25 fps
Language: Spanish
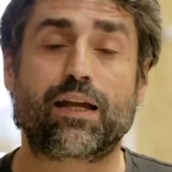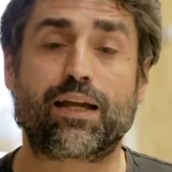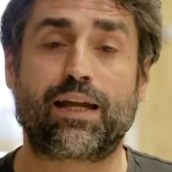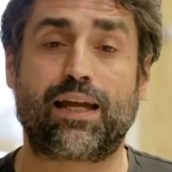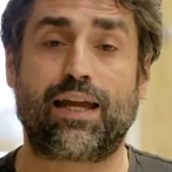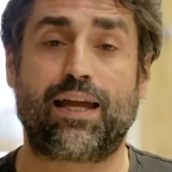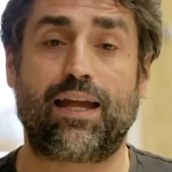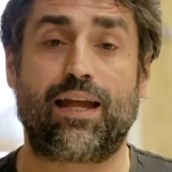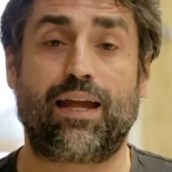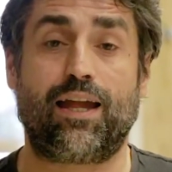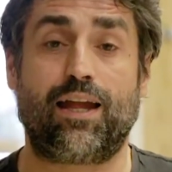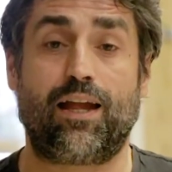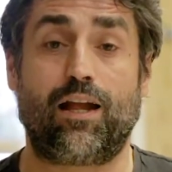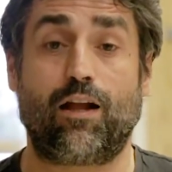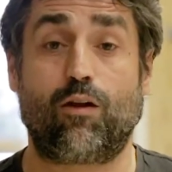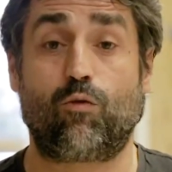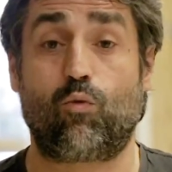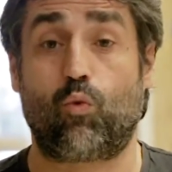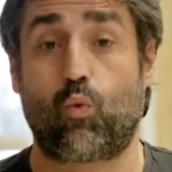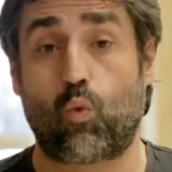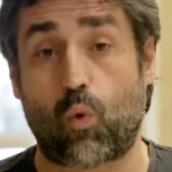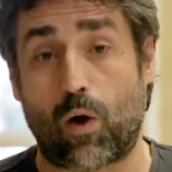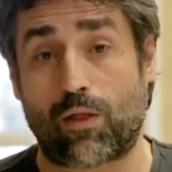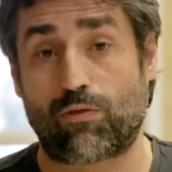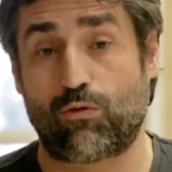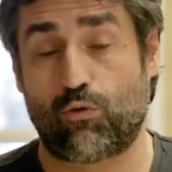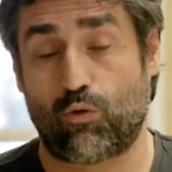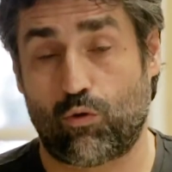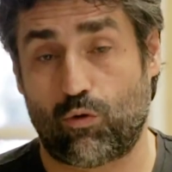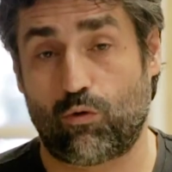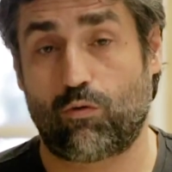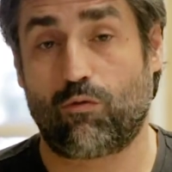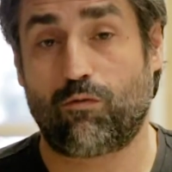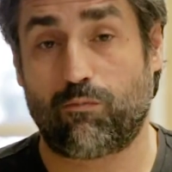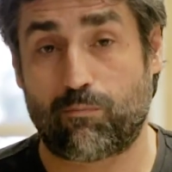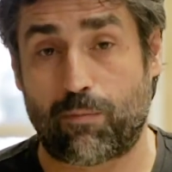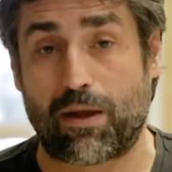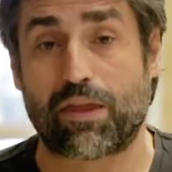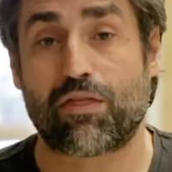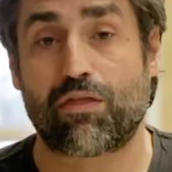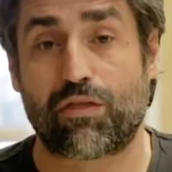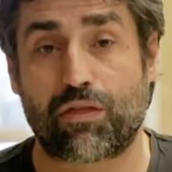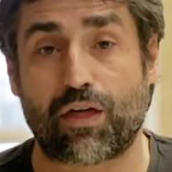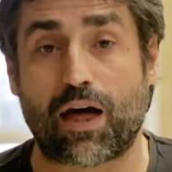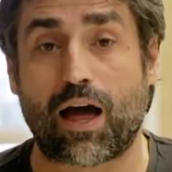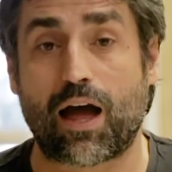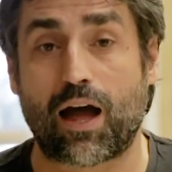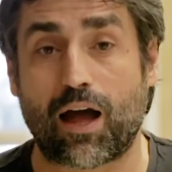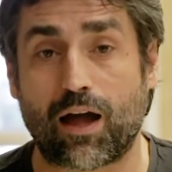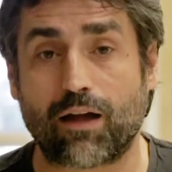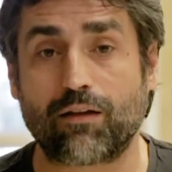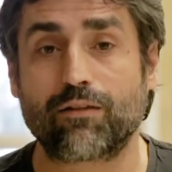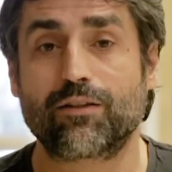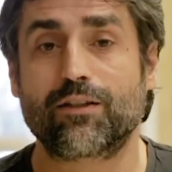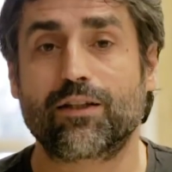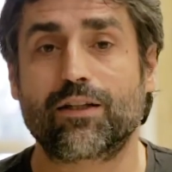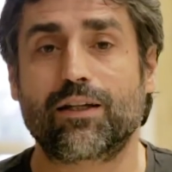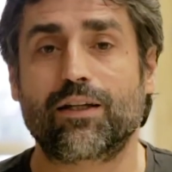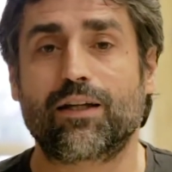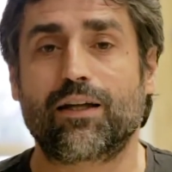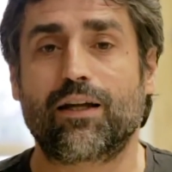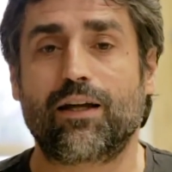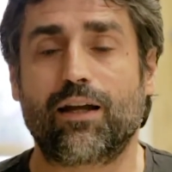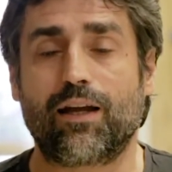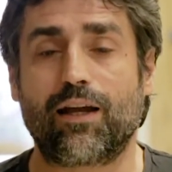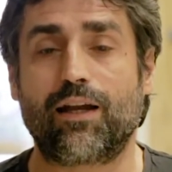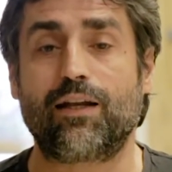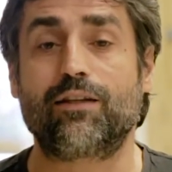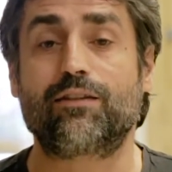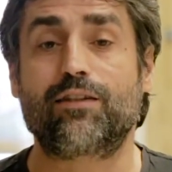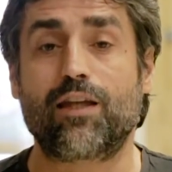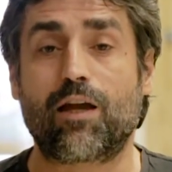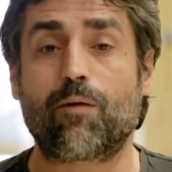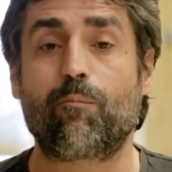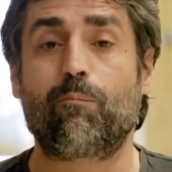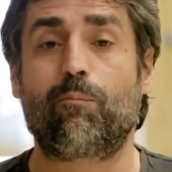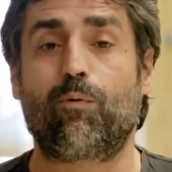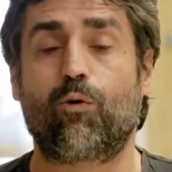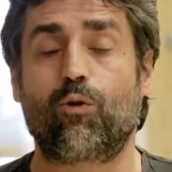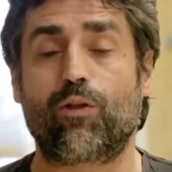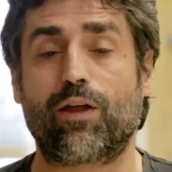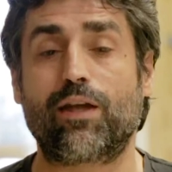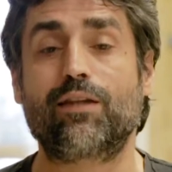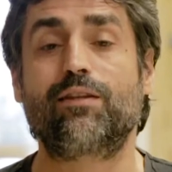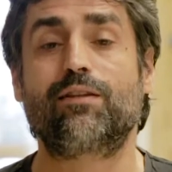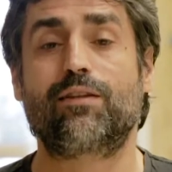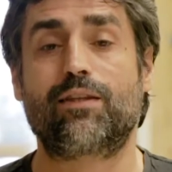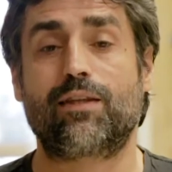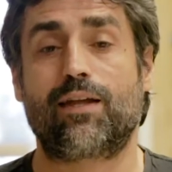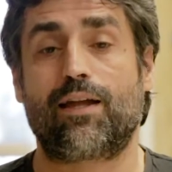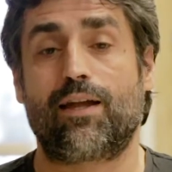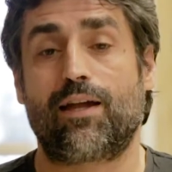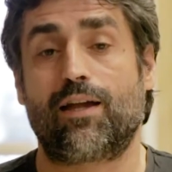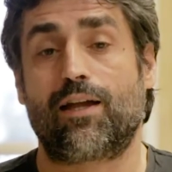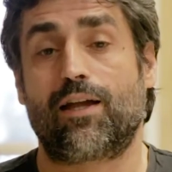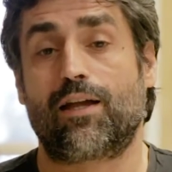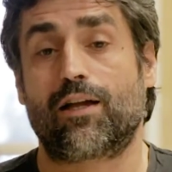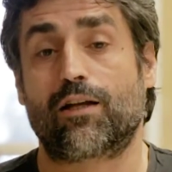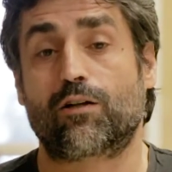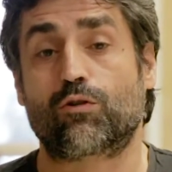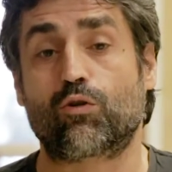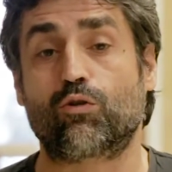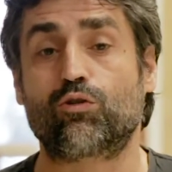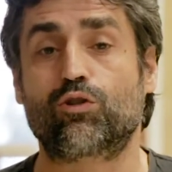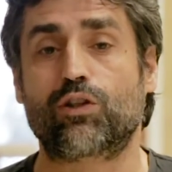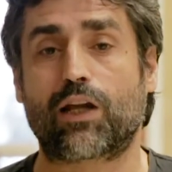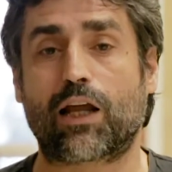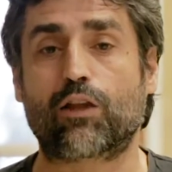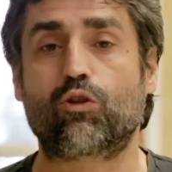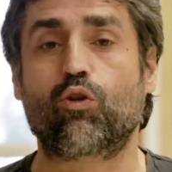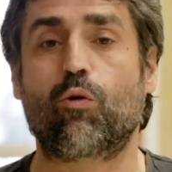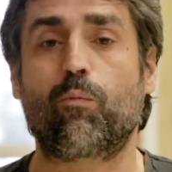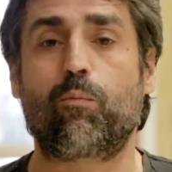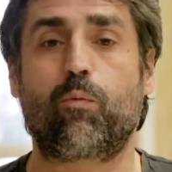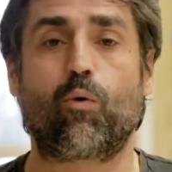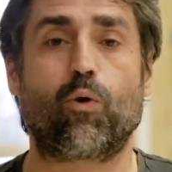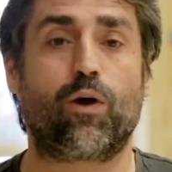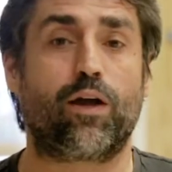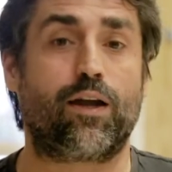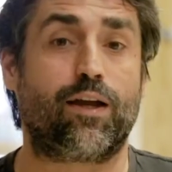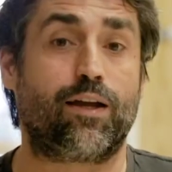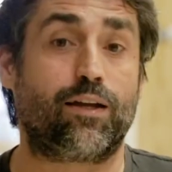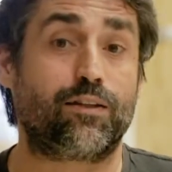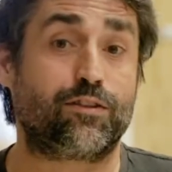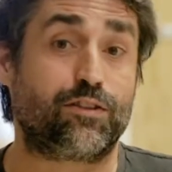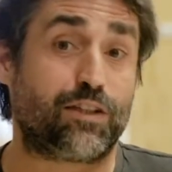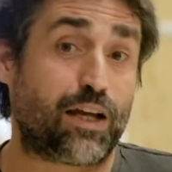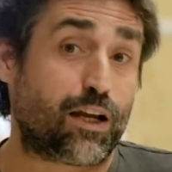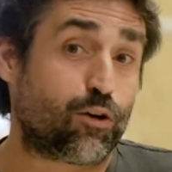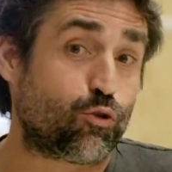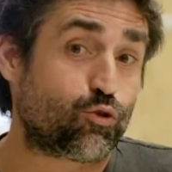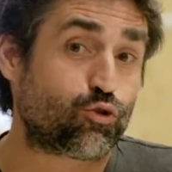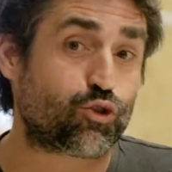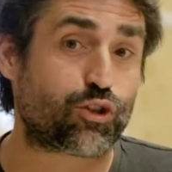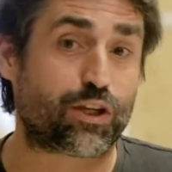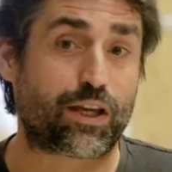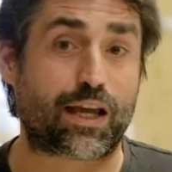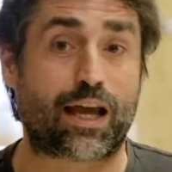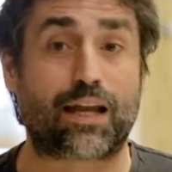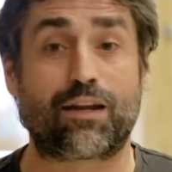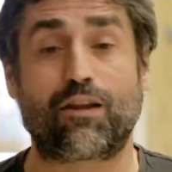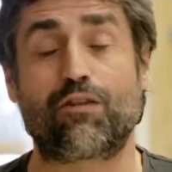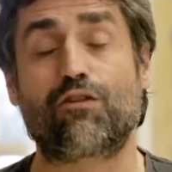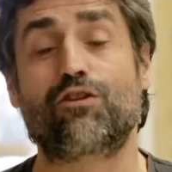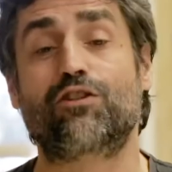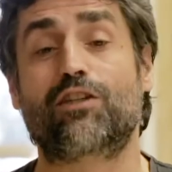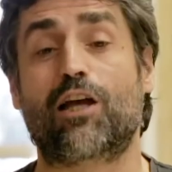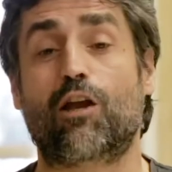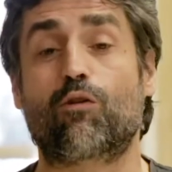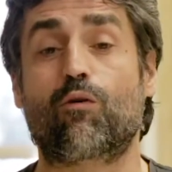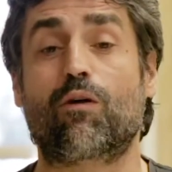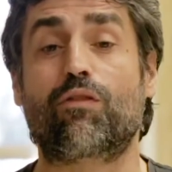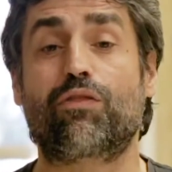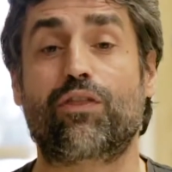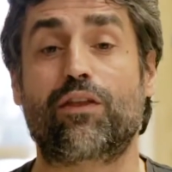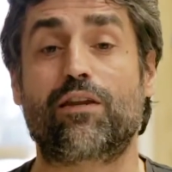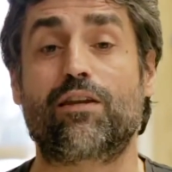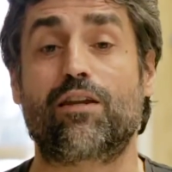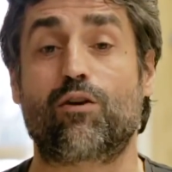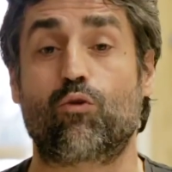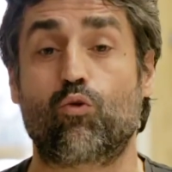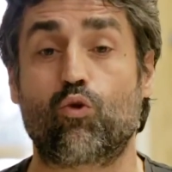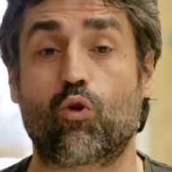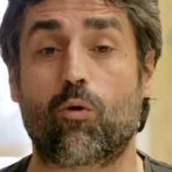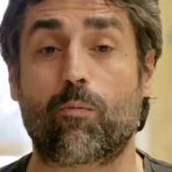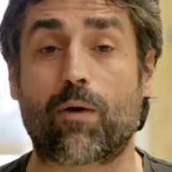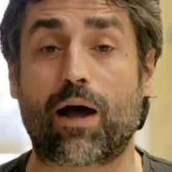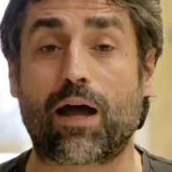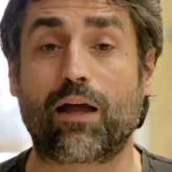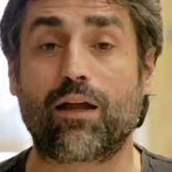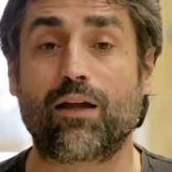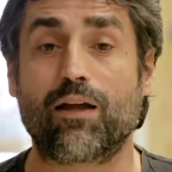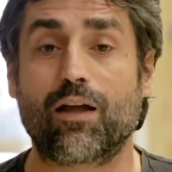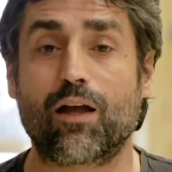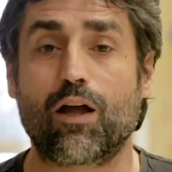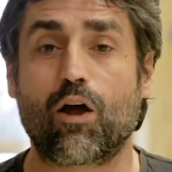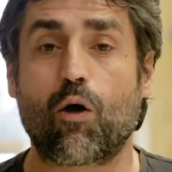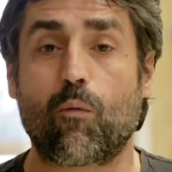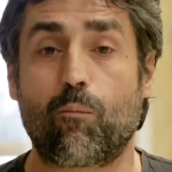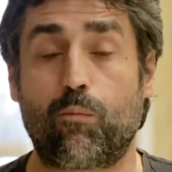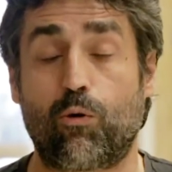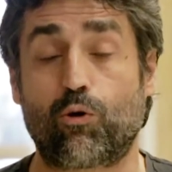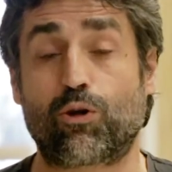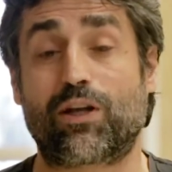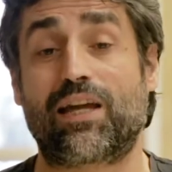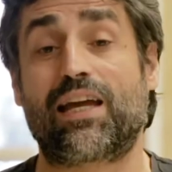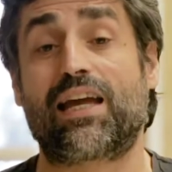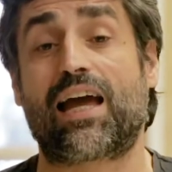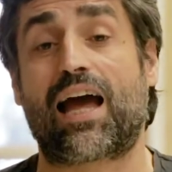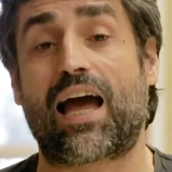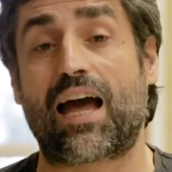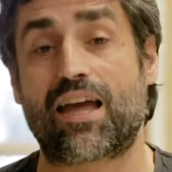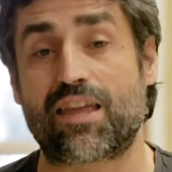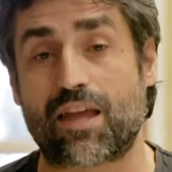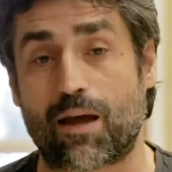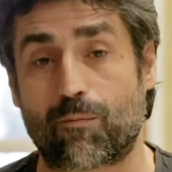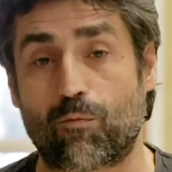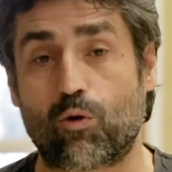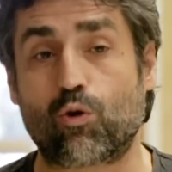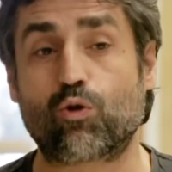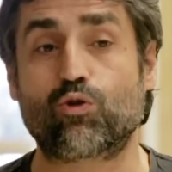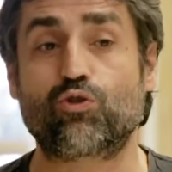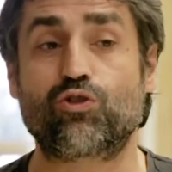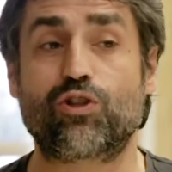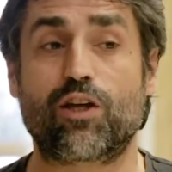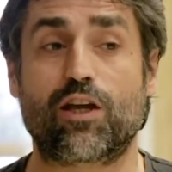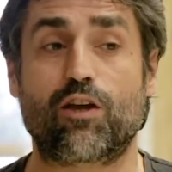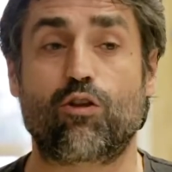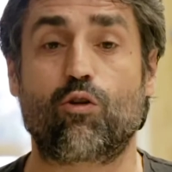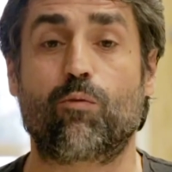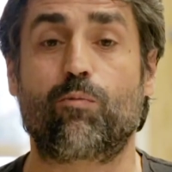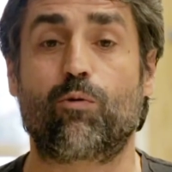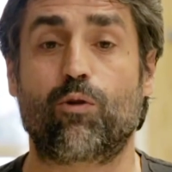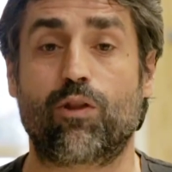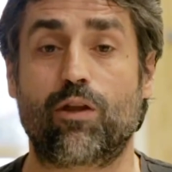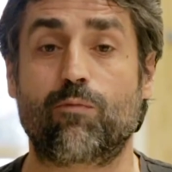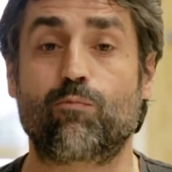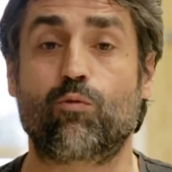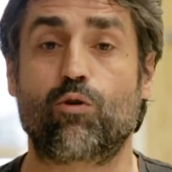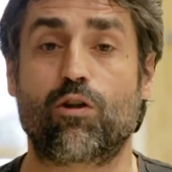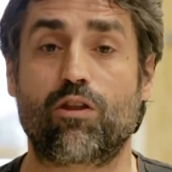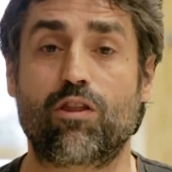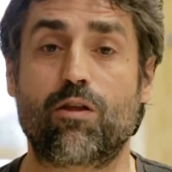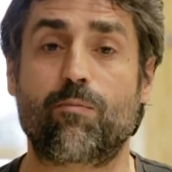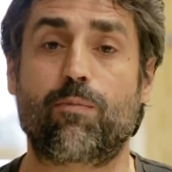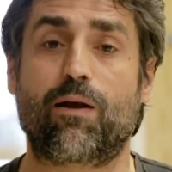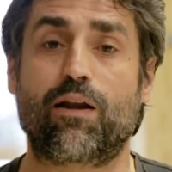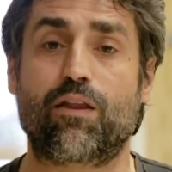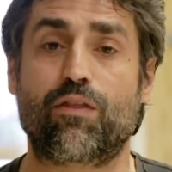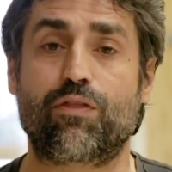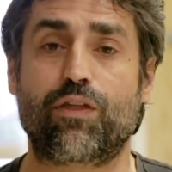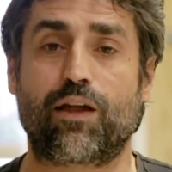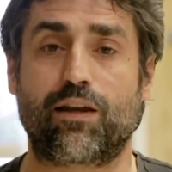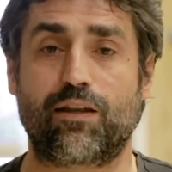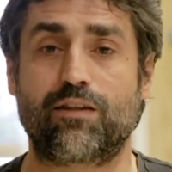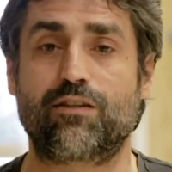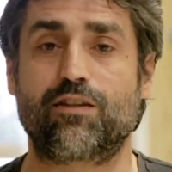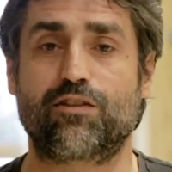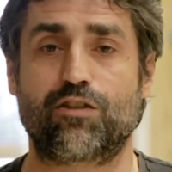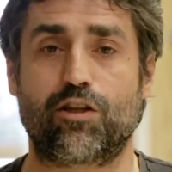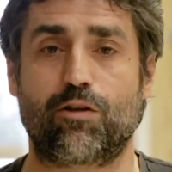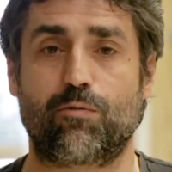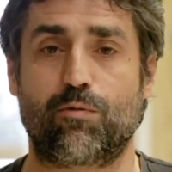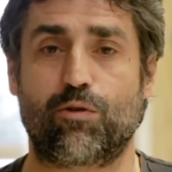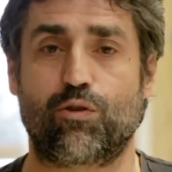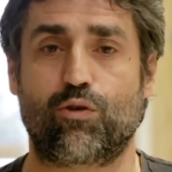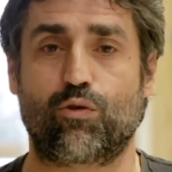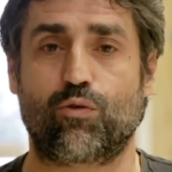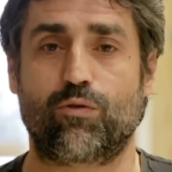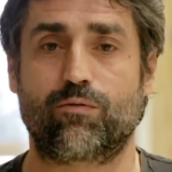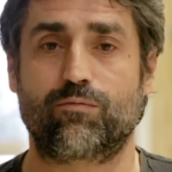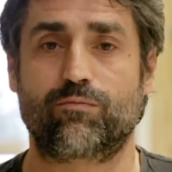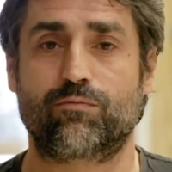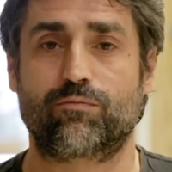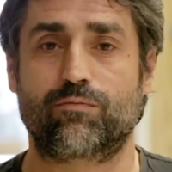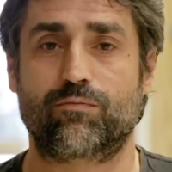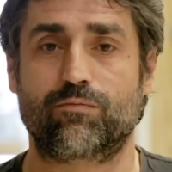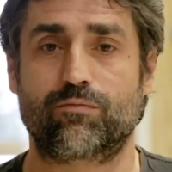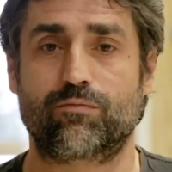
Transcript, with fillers: que cuando venza el tiempo de este contrato pues ya no sea necesario hacer ninguno más porque hayamos conseguido poder municipalizar este servicio.